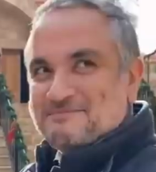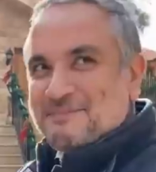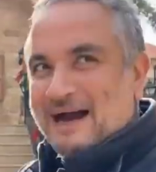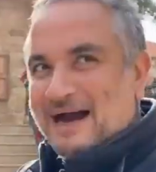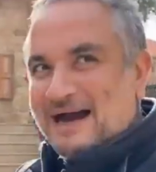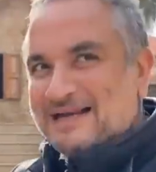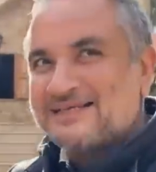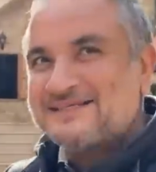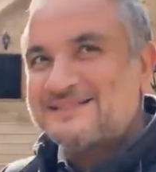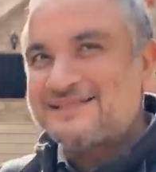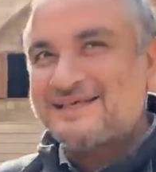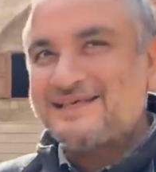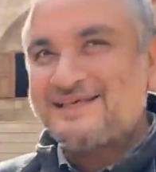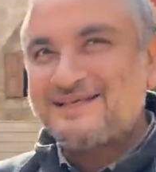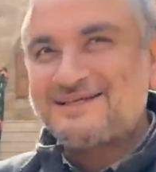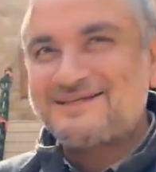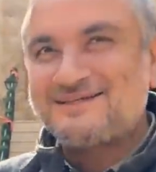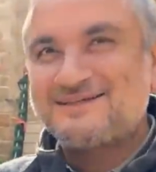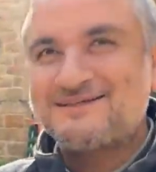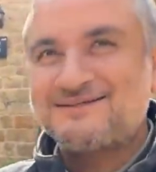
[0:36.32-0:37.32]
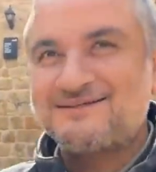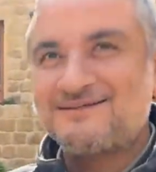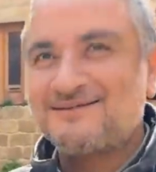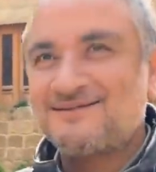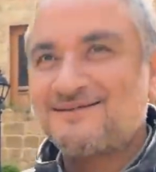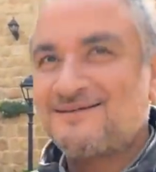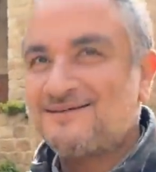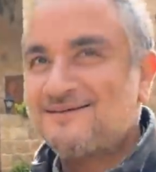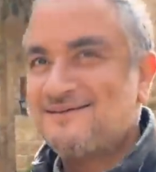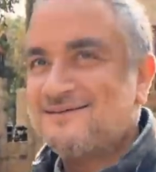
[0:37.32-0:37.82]
محل صغير
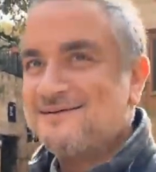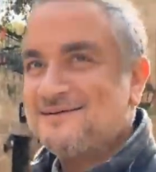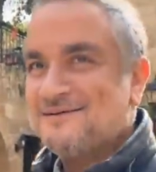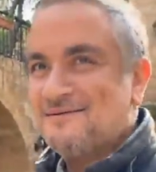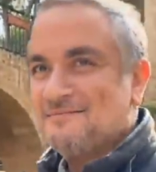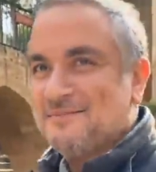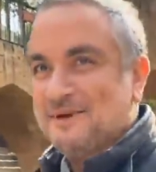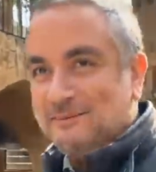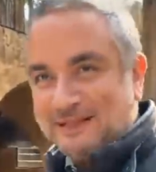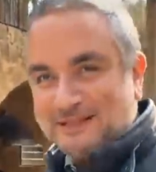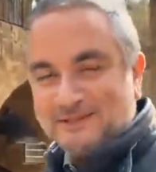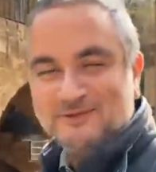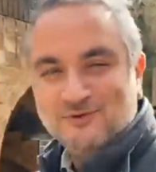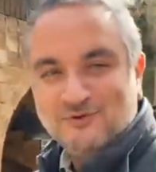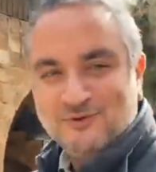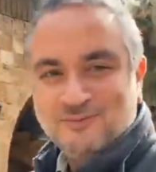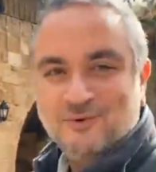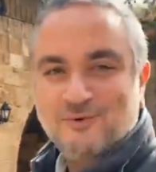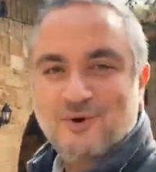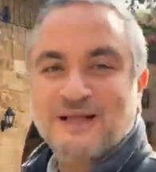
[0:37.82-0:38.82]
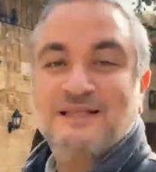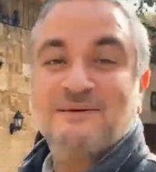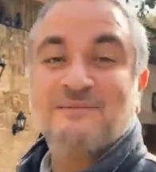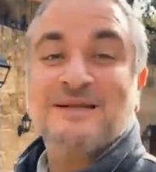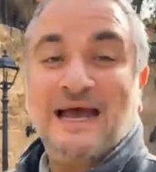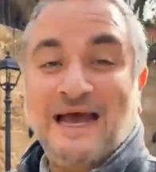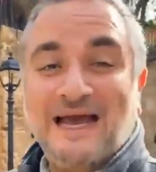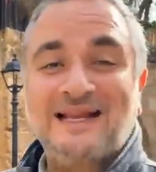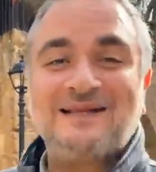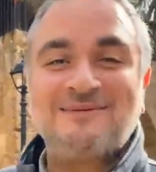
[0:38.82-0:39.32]
بالبترون بوحده من
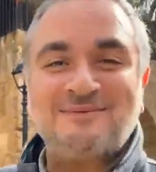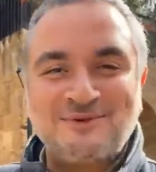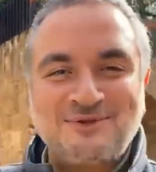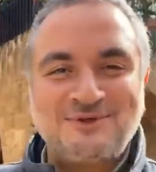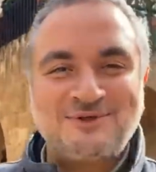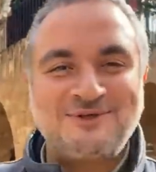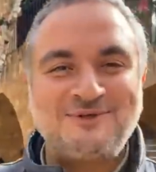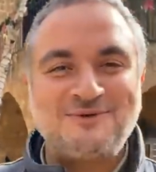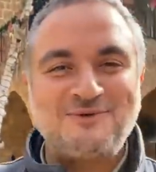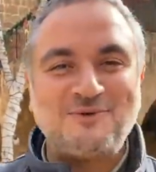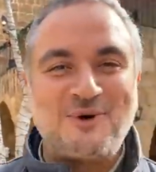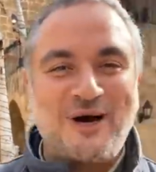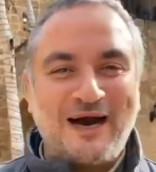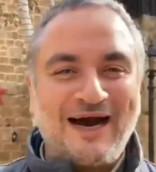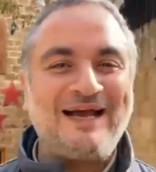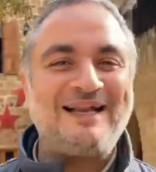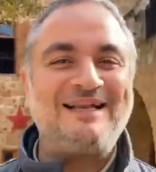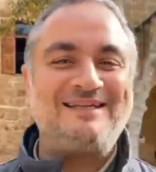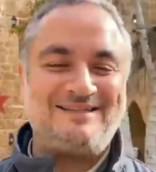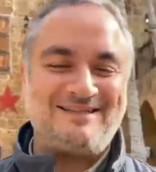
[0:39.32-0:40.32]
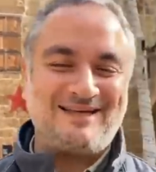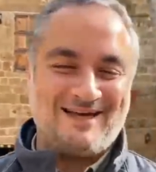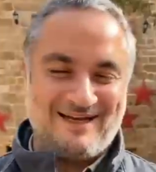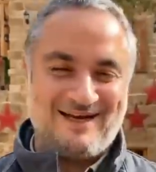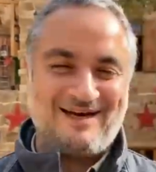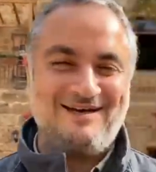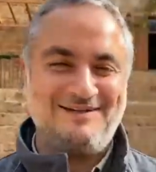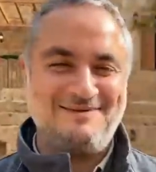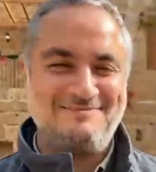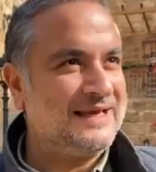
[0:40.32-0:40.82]
احلى مدن واحلى ضيع
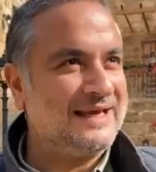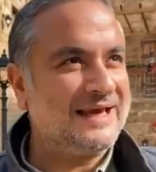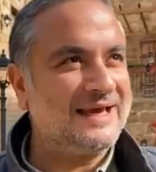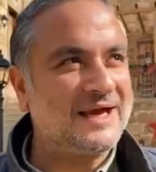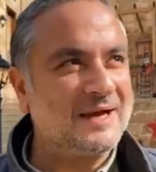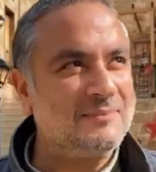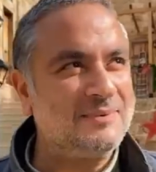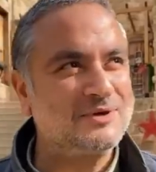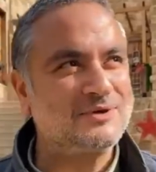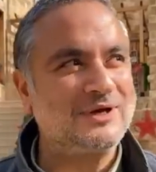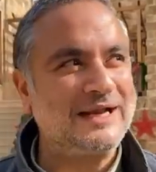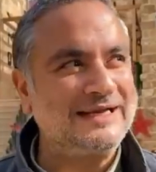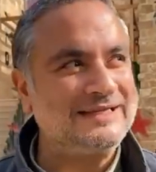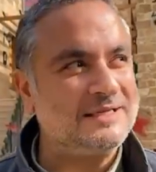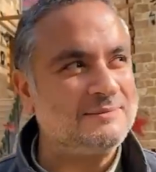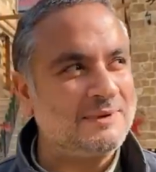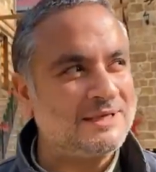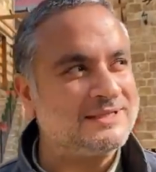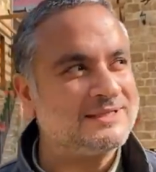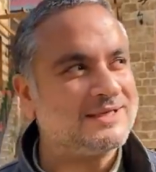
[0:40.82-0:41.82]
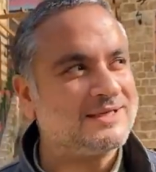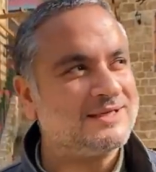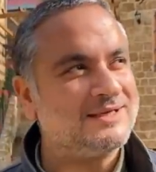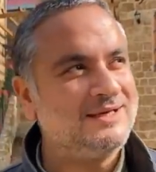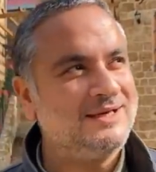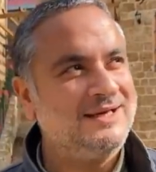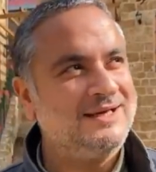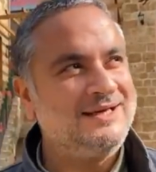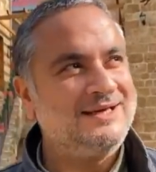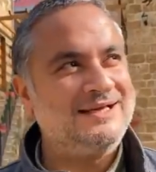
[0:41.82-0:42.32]
العالم خلينا نخبركم عن هيدي
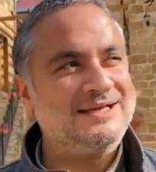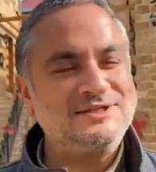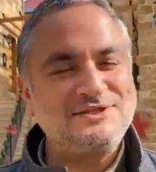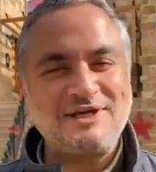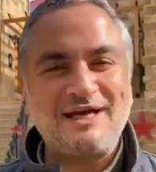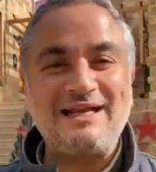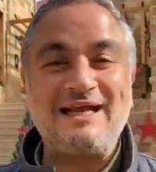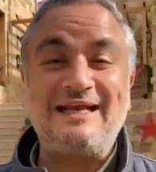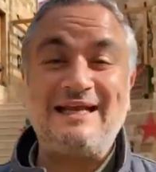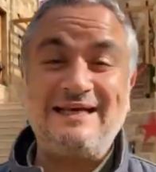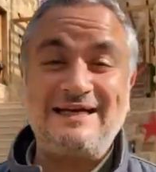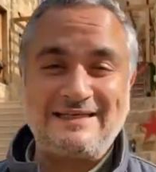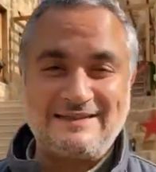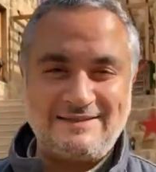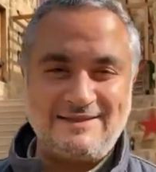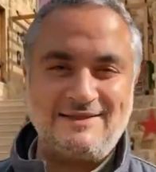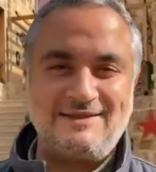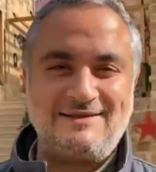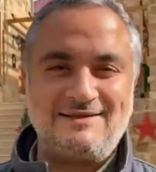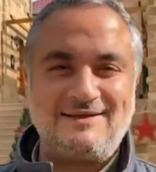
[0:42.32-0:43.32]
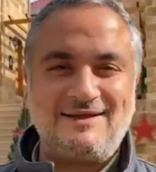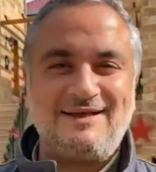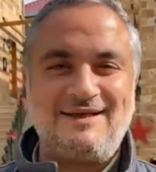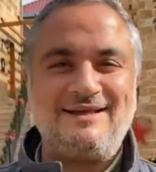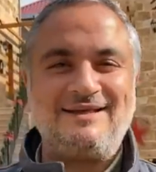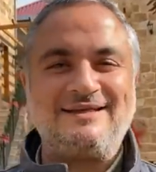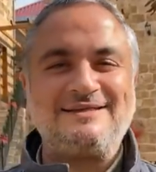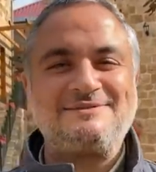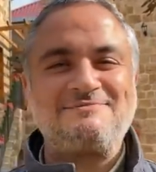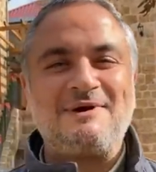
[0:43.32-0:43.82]
المنطقه يلي انشغل عليها كثير
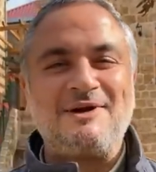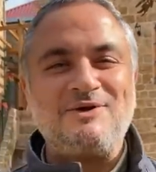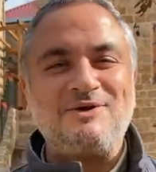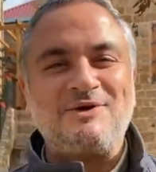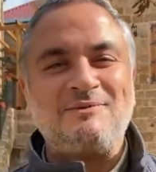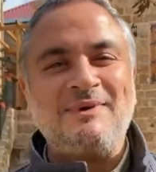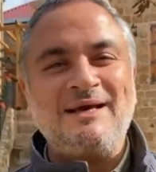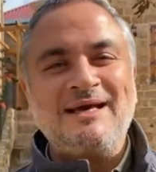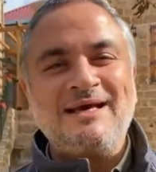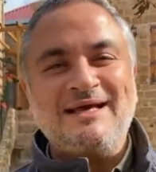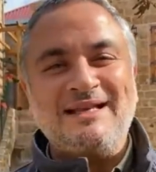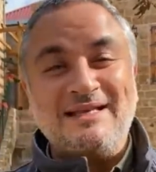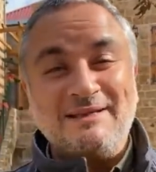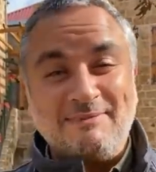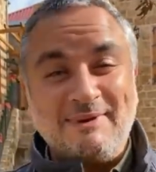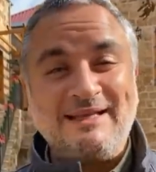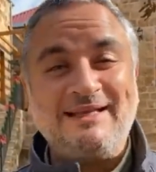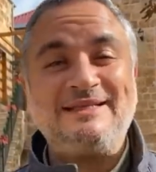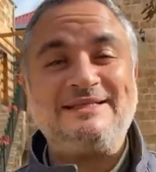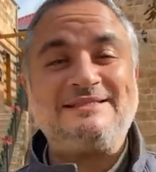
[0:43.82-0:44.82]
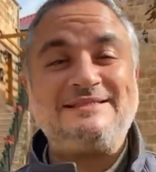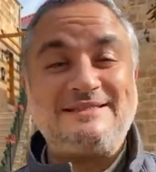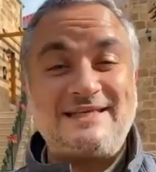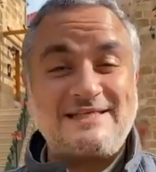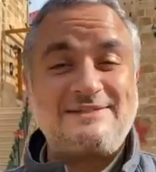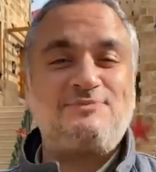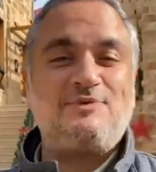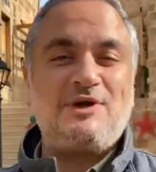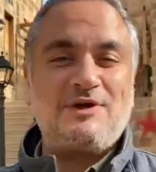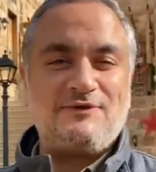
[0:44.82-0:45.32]
يلي هي اسمها اليوم لبنيز
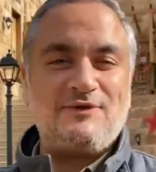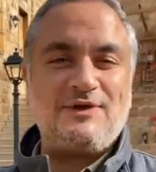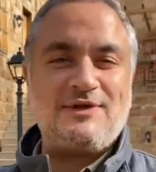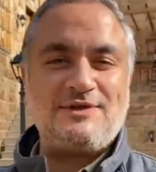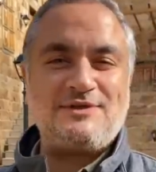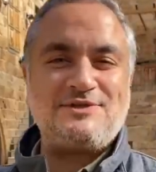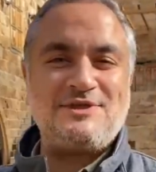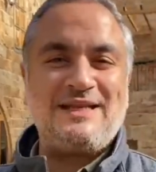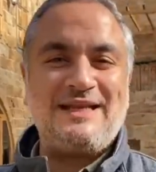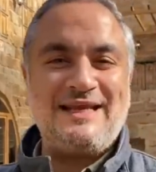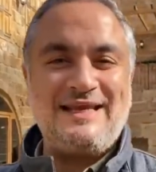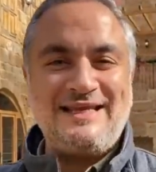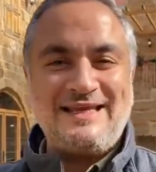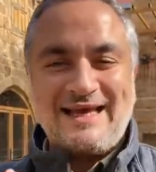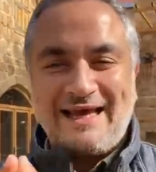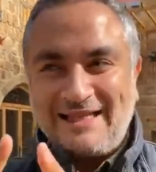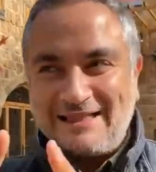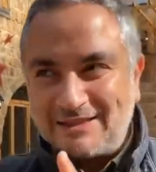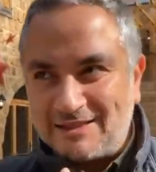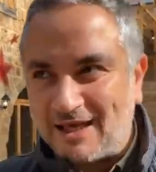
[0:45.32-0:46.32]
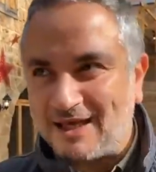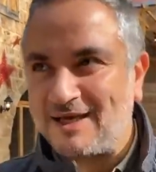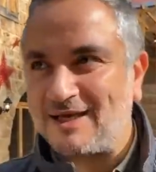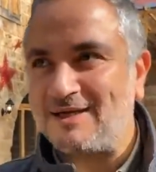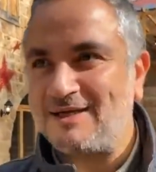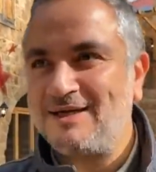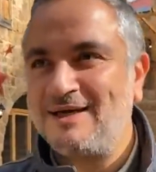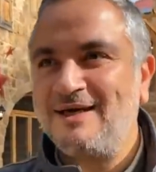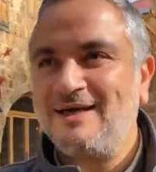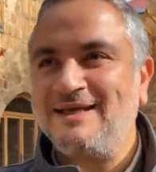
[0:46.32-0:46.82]
دياسبورا فيلج يلي هي
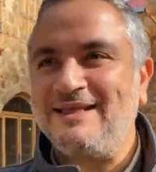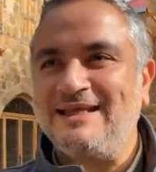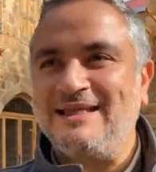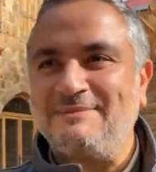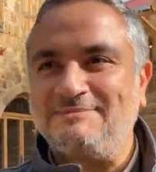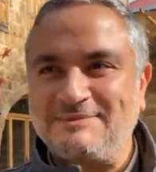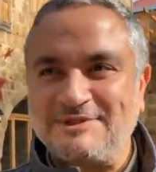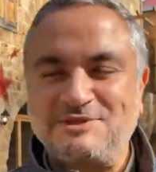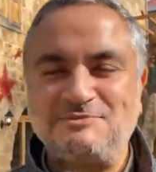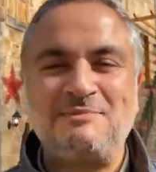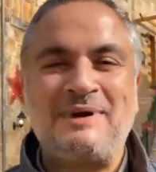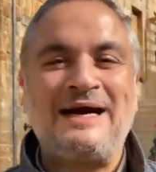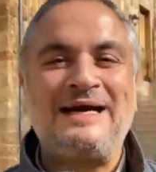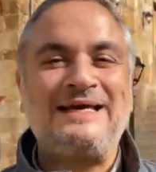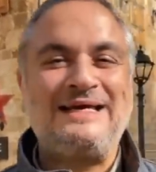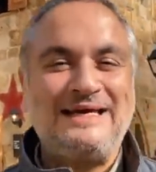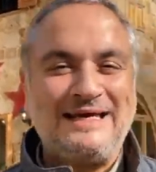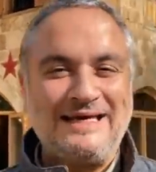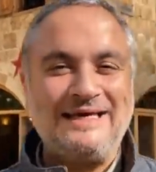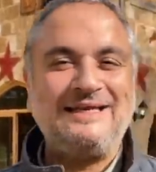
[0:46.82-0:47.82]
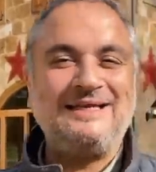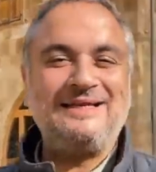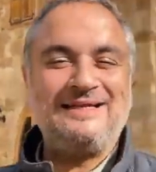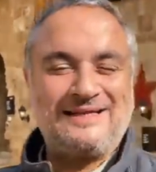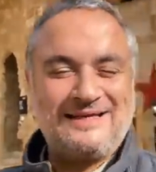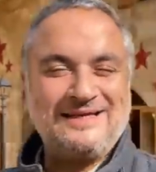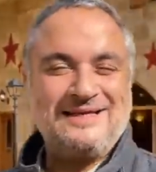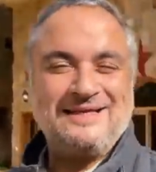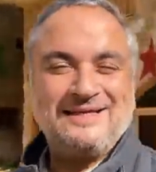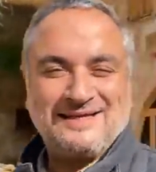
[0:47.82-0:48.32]
هالضيعه يلي بتجمع كل
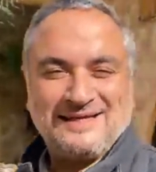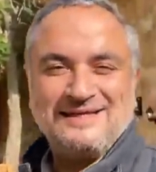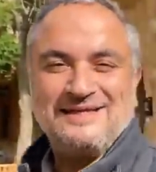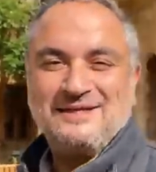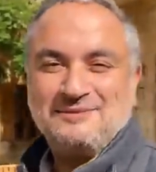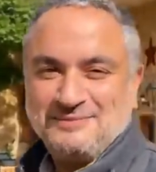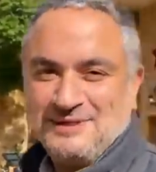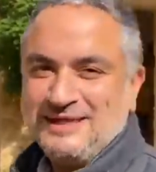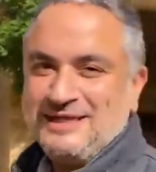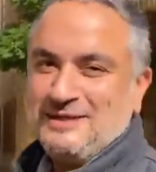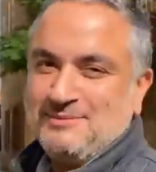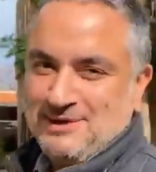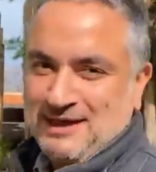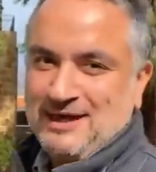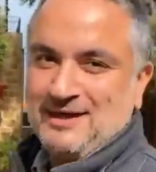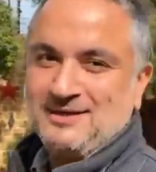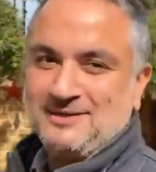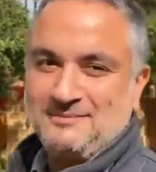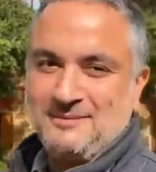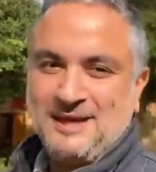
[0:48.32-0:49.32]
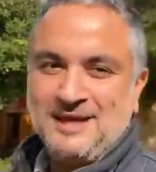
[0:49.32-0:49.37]
كل كل اللبنانيه بالعالم